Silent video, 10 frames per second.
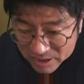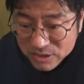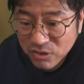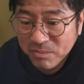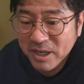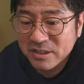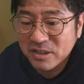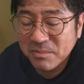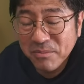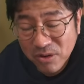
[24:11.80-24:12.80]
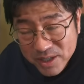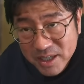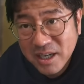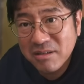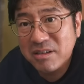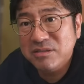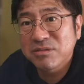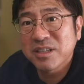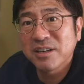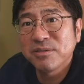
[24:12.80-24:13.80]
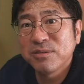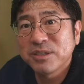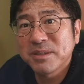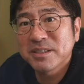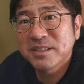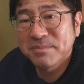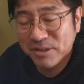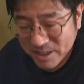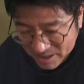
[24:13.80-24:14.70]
2層目なんですけど、もう一回同じこと最後の方にします。もう一